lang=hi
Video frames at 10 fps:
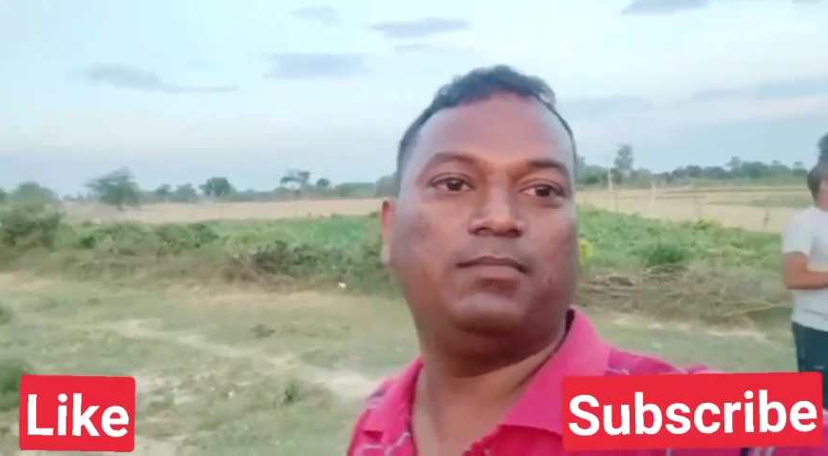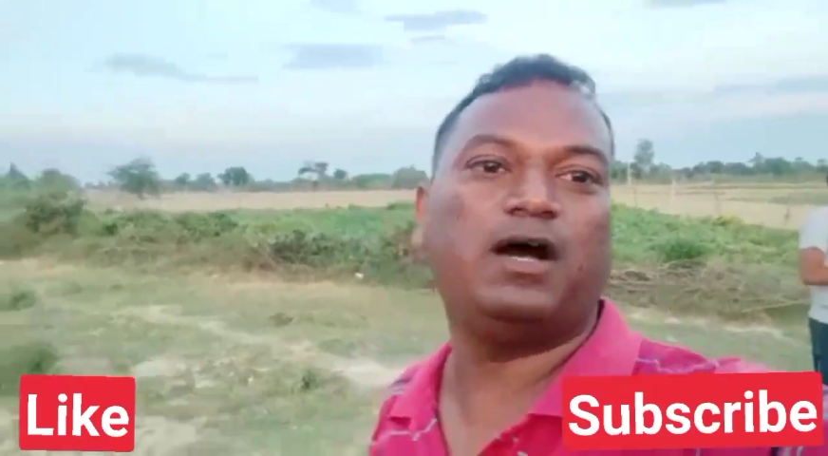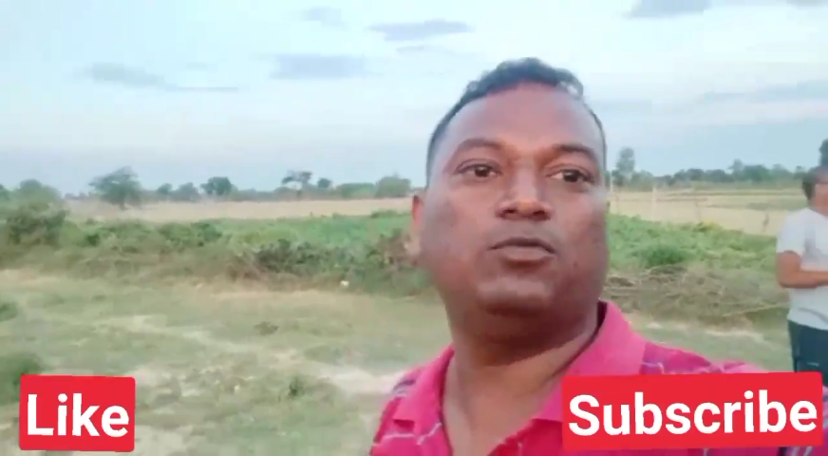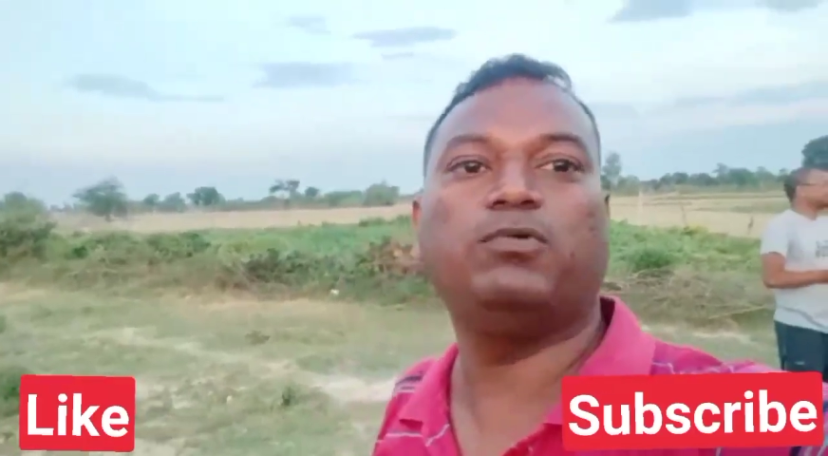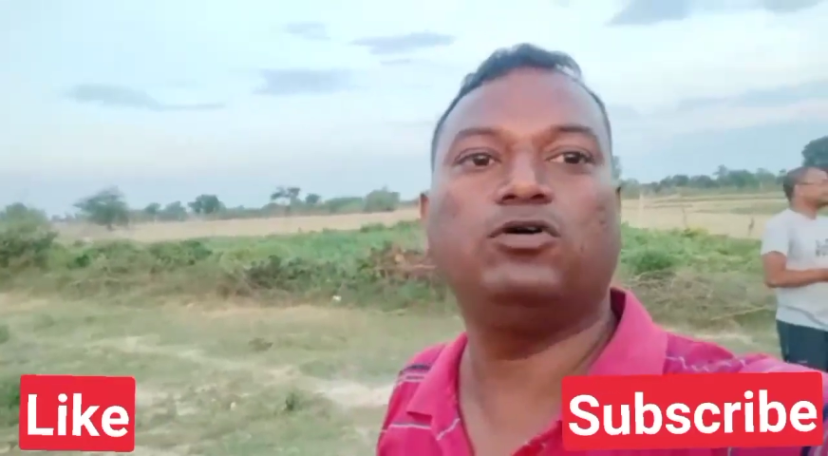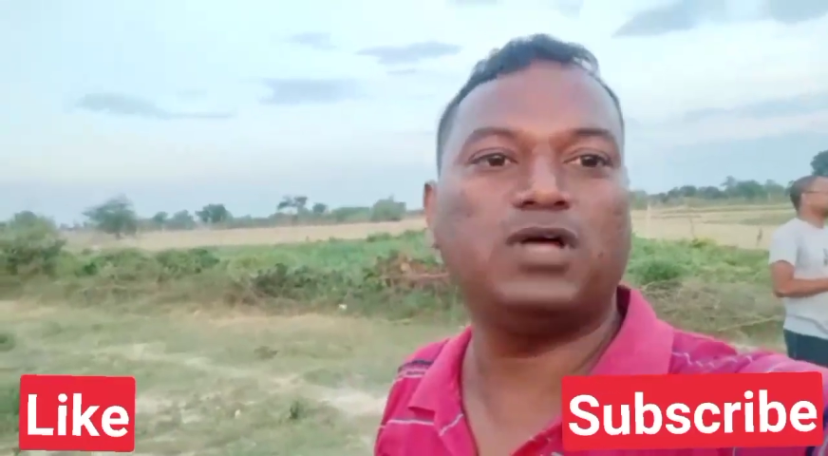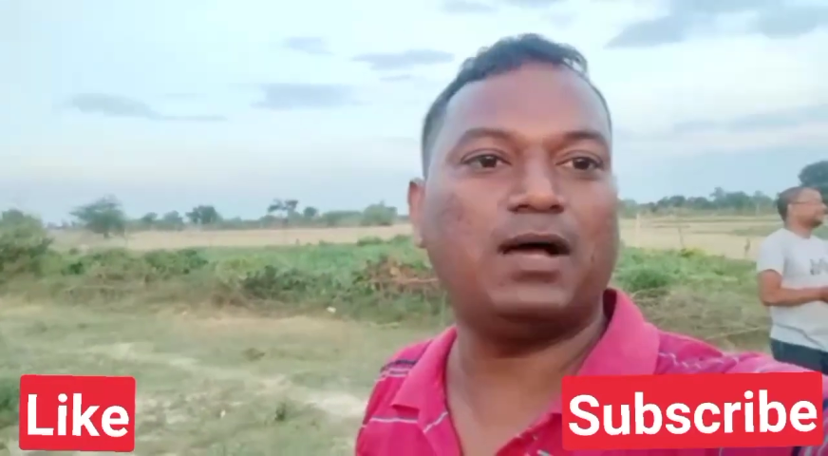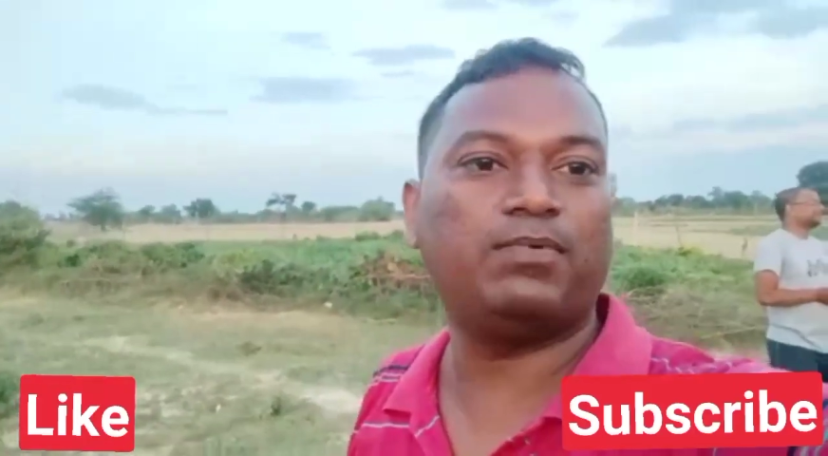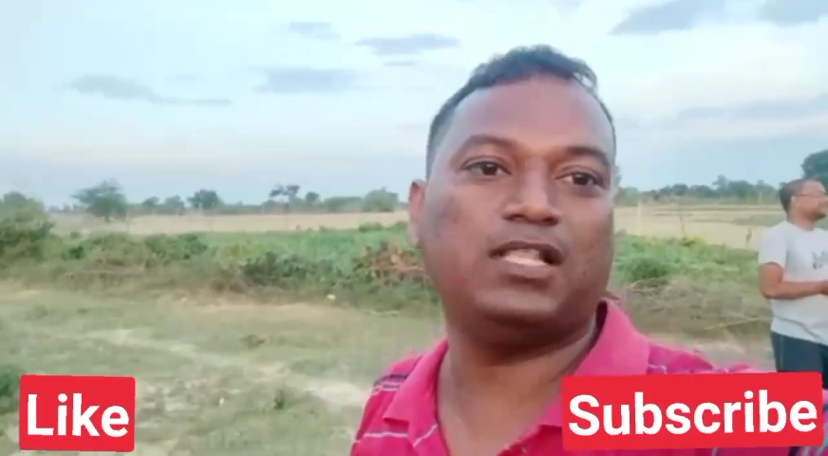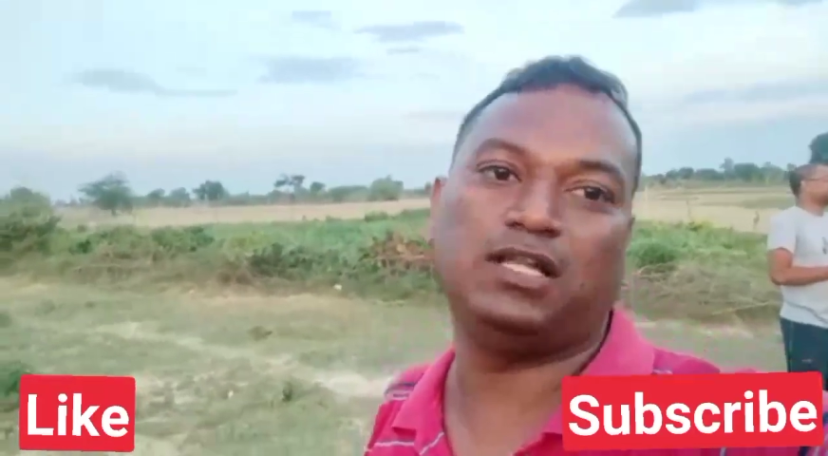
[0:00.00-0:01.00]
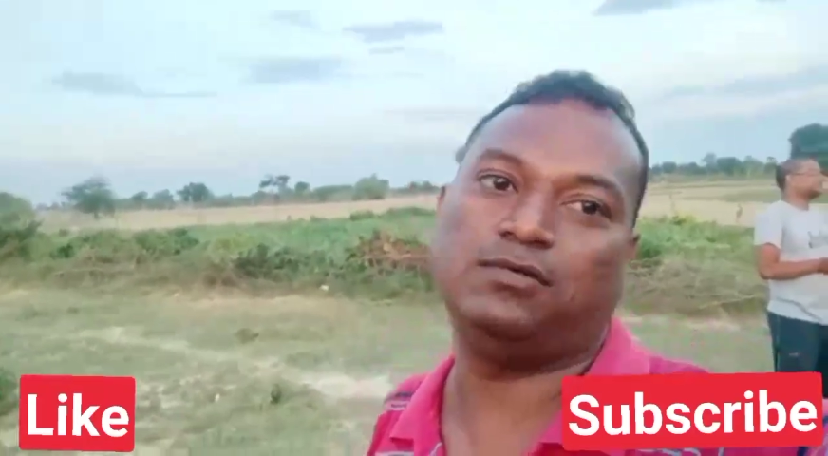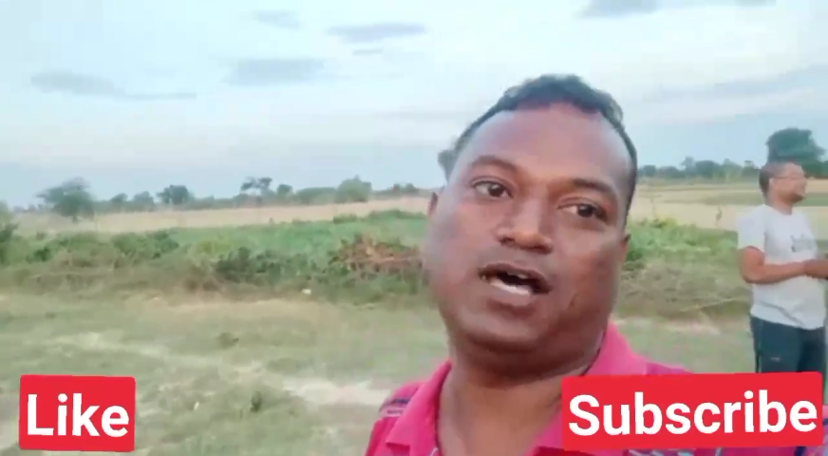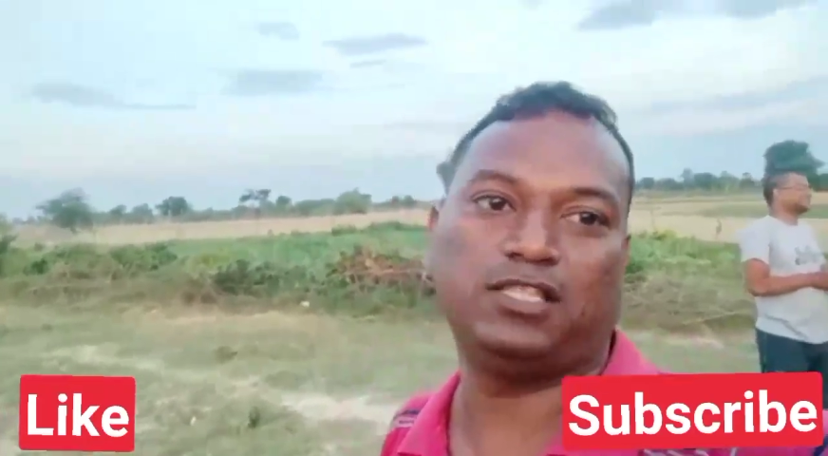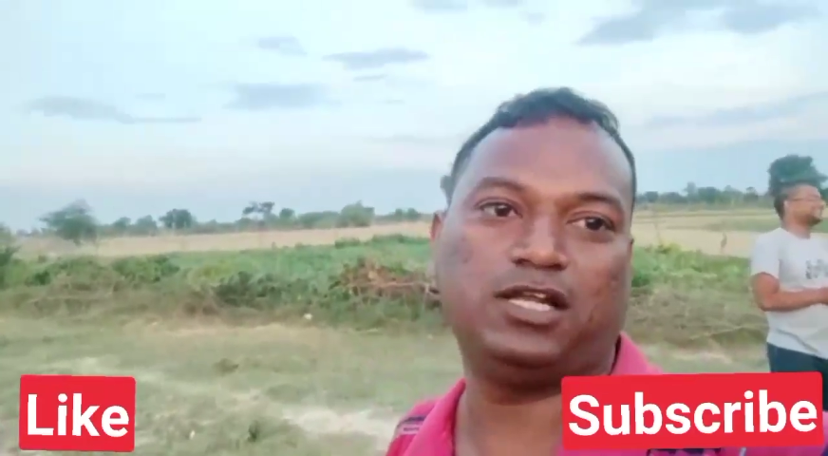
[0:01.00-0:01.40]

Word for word: बहुत बहुत आपका धन्यवाद